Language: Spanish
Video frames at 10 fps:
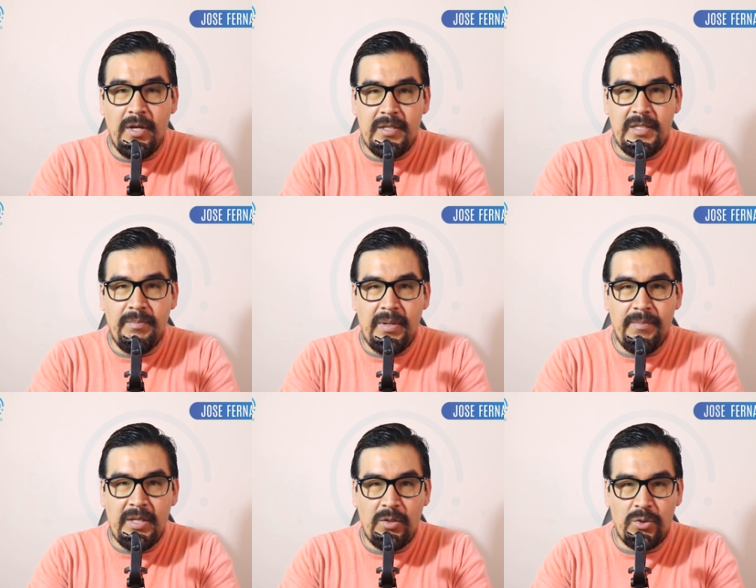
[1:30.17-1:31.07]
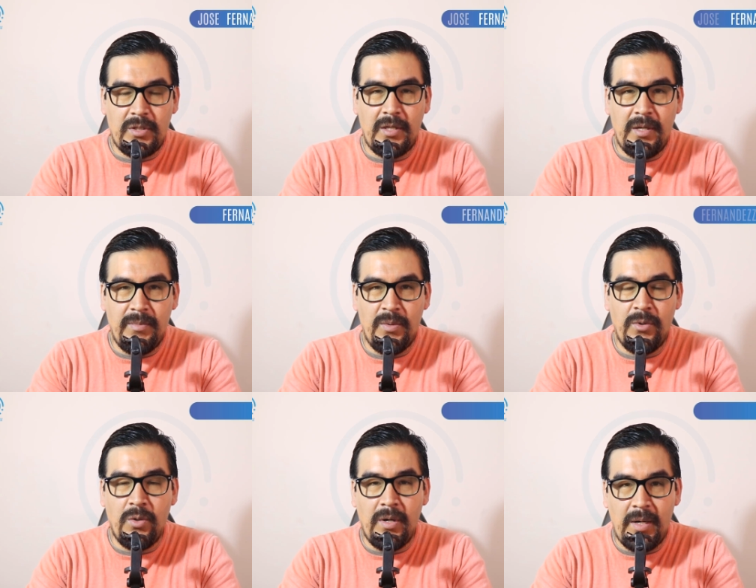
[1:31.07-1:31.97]
Simplemente ustedes
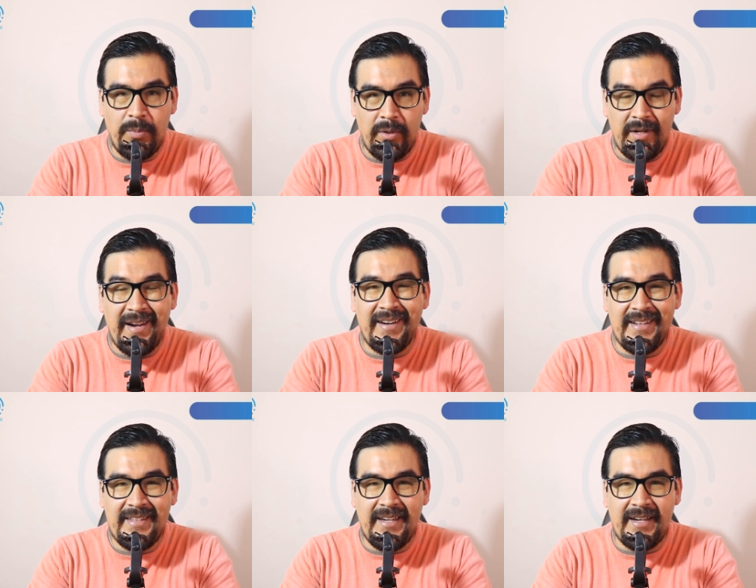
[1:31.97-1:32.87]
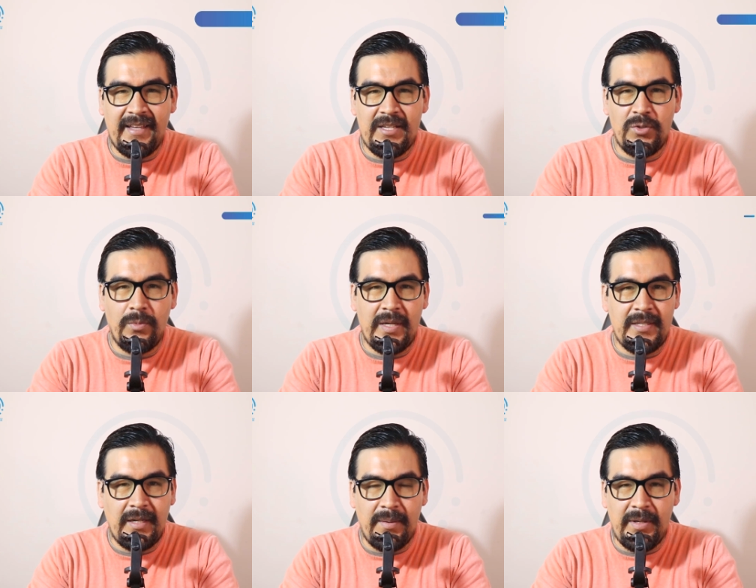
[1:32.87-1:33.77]
mismos lo van a poder retirar. Eso
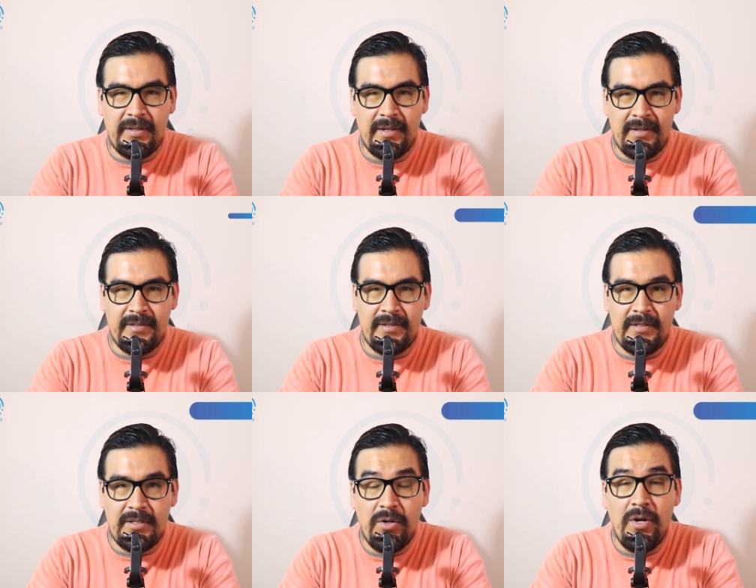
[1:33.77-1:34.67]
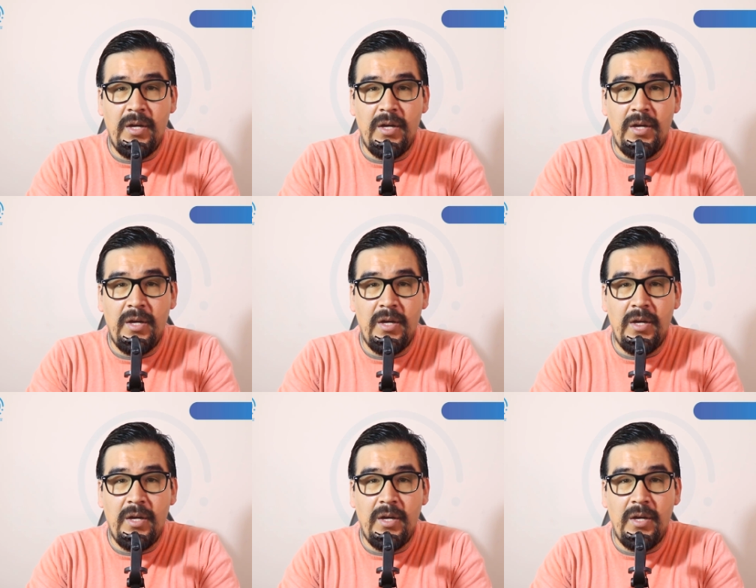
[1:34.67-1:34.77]
básicamente en sencillo